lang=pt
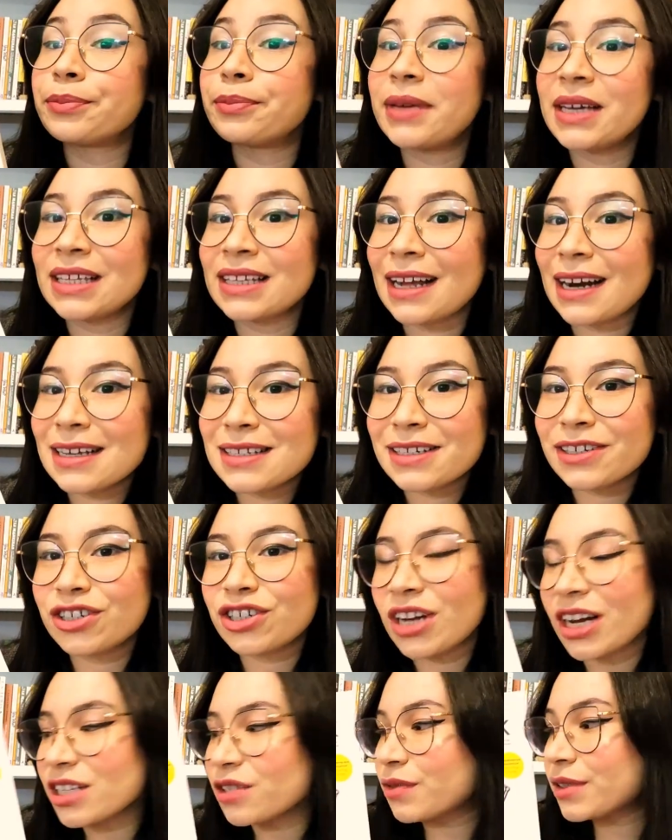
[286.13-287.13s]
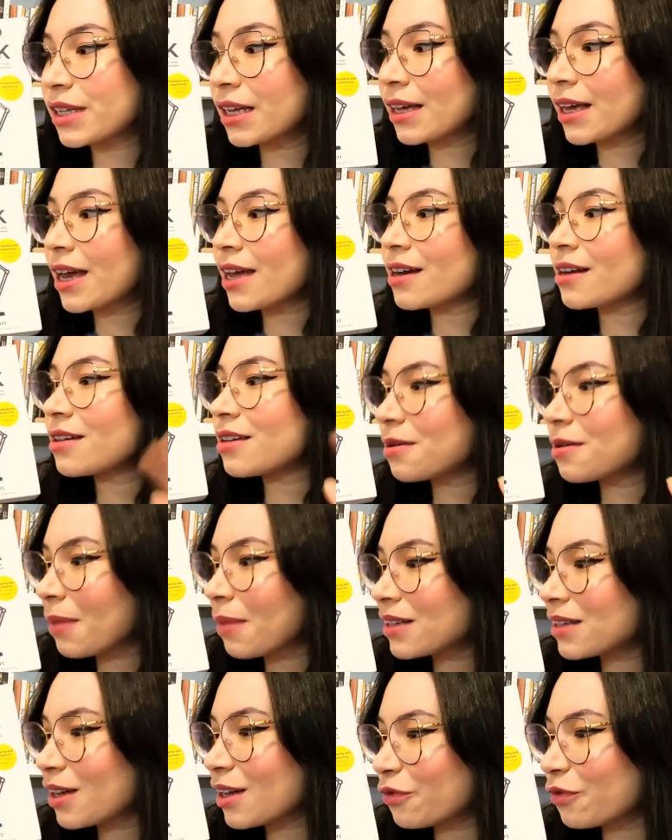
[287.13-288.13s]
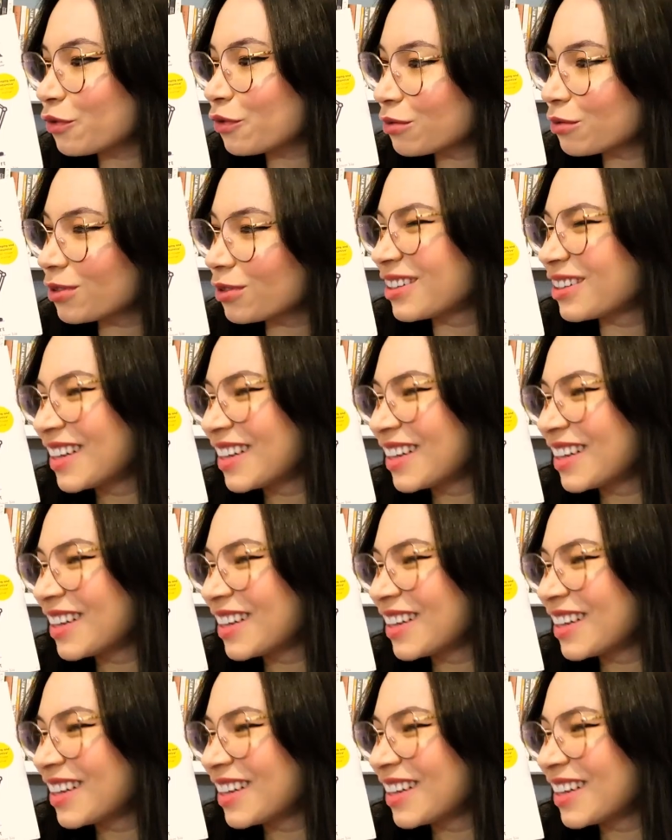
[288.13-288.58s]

bem interessante, caso você queira ir mais a fundo,